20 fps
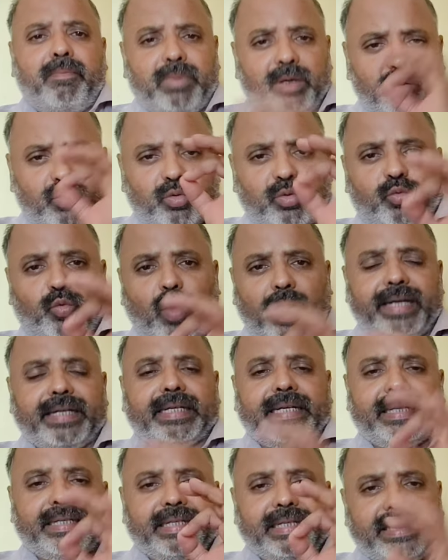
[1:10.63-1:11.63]
बिल्कुल
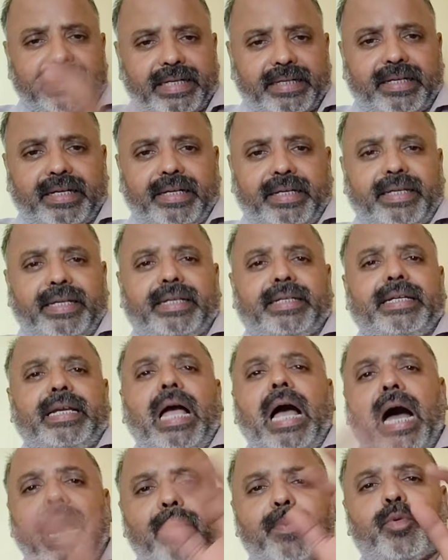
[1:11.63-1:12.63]
क्वाइट एंड क्लियर करके कि
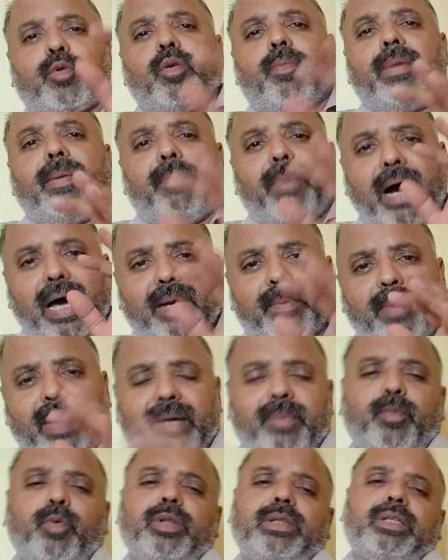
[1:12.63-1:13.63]
आपको मैं बार
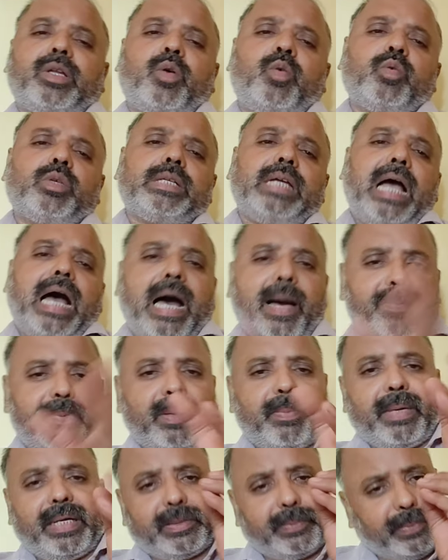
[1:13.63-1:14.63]
बार बोलता हूं कि
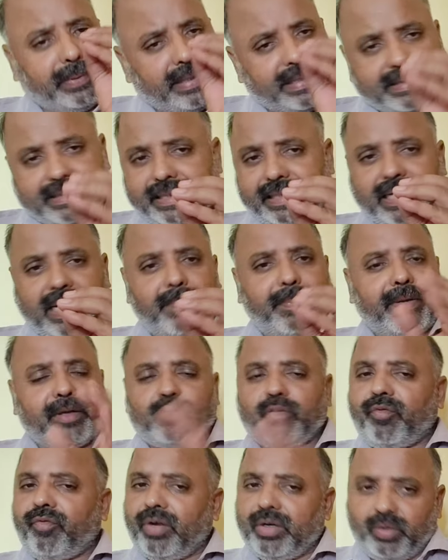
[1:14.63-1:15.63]
आपके पास फ्लेक्सी कैप
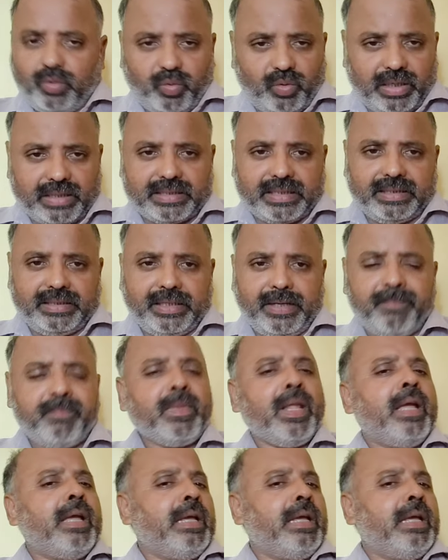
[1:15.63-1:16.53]
एक तो फंड होना चाहिए